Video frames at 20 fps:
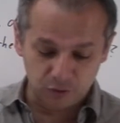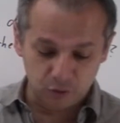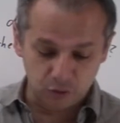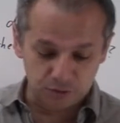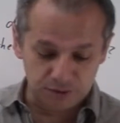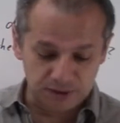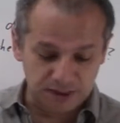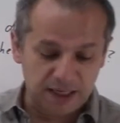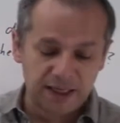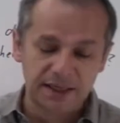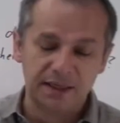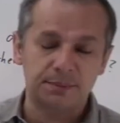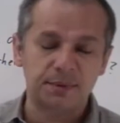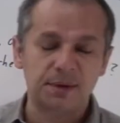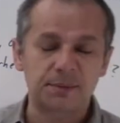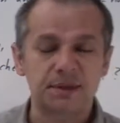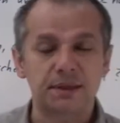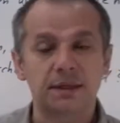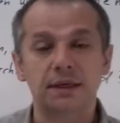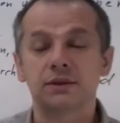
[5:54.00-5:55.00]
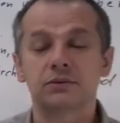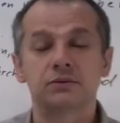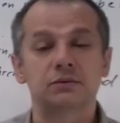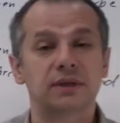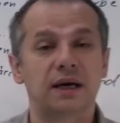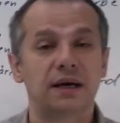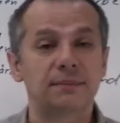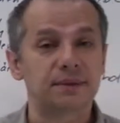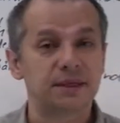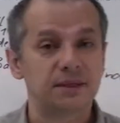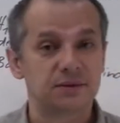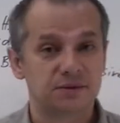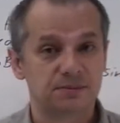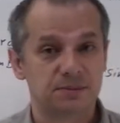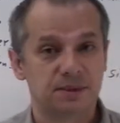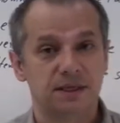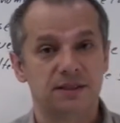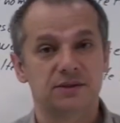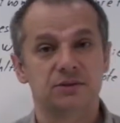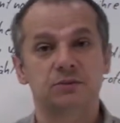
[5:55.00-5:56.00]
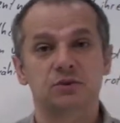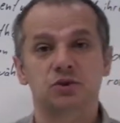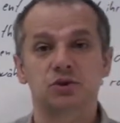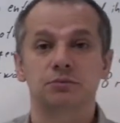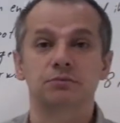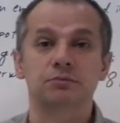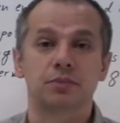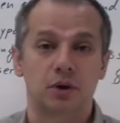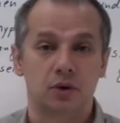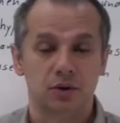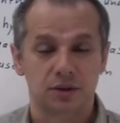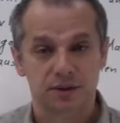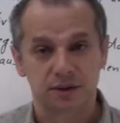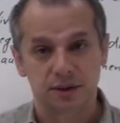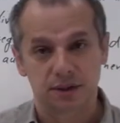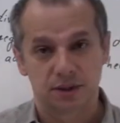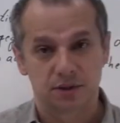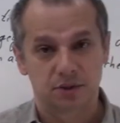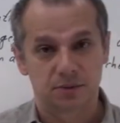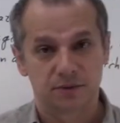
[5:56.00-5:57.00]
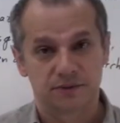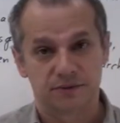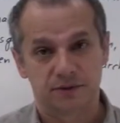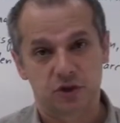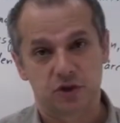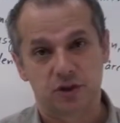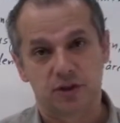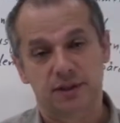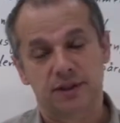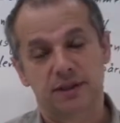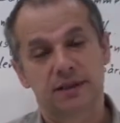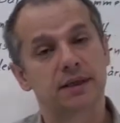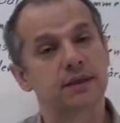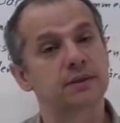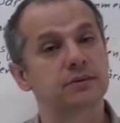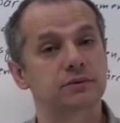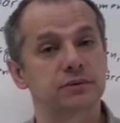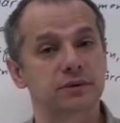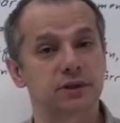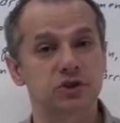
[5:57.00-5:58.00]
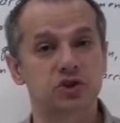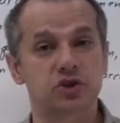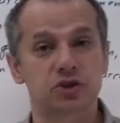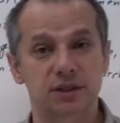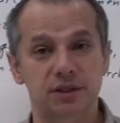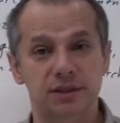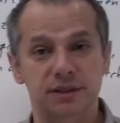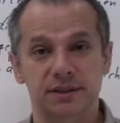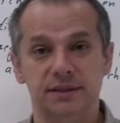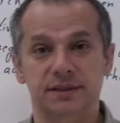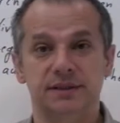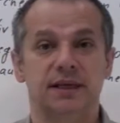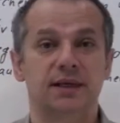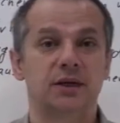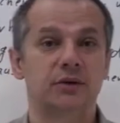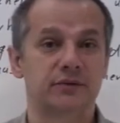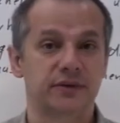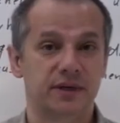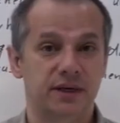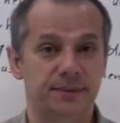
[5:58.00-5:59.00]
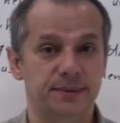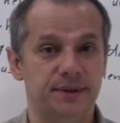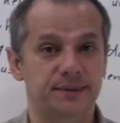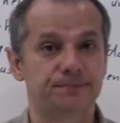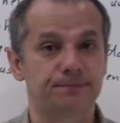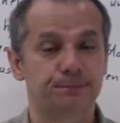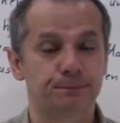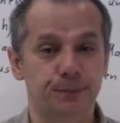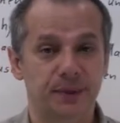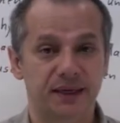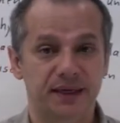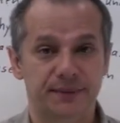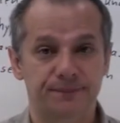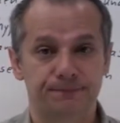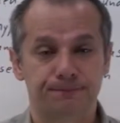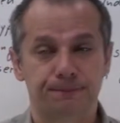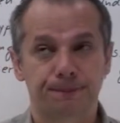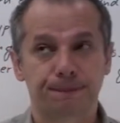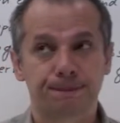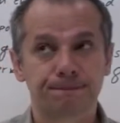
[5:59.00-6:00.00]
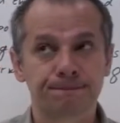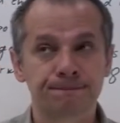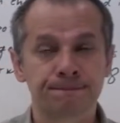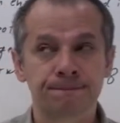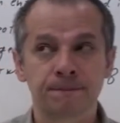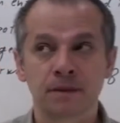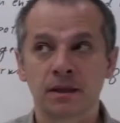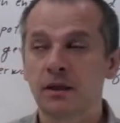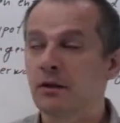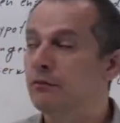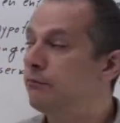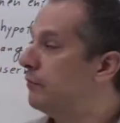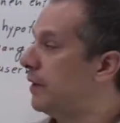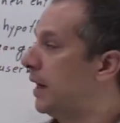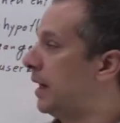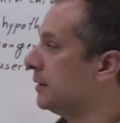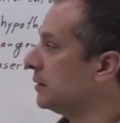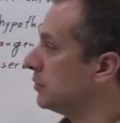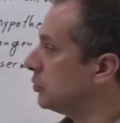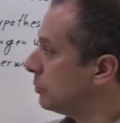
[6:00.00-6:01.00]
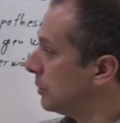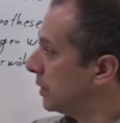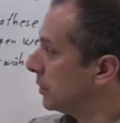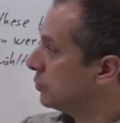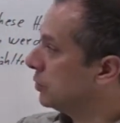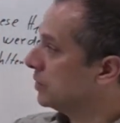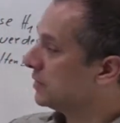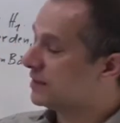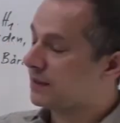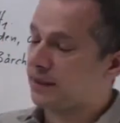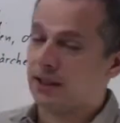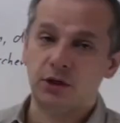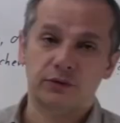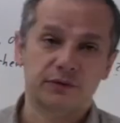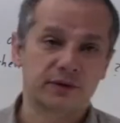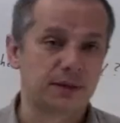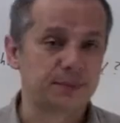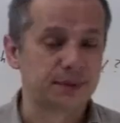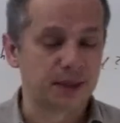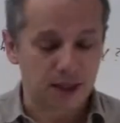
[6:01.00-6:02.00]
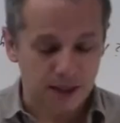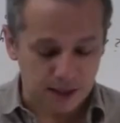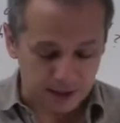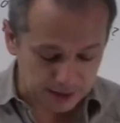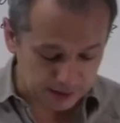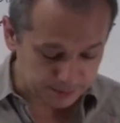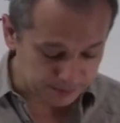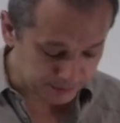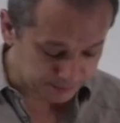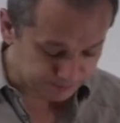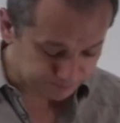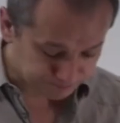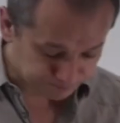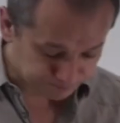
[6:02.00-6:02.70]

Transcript: um den Annahmebereich und Ablehnungsbereich zu bestimmen, brauche ich die Irrtumswahrscheinlichkeit. Und das steht in Teilaufgabe B. Wir handeln nochmal kurz Teilaufgabe A ab.